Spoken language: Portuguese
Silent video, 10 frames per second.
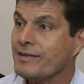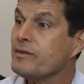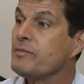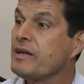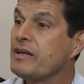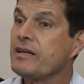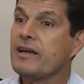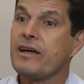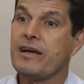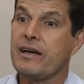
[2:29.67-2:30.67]
também
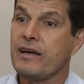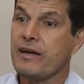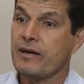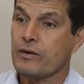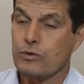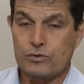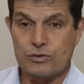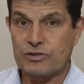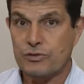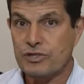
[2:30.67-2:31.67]
é,
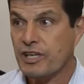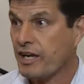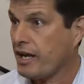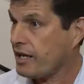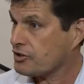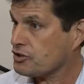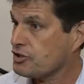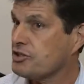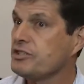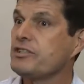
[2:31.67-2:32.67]
construção de
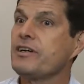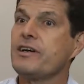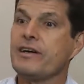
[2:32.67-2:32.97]
creche,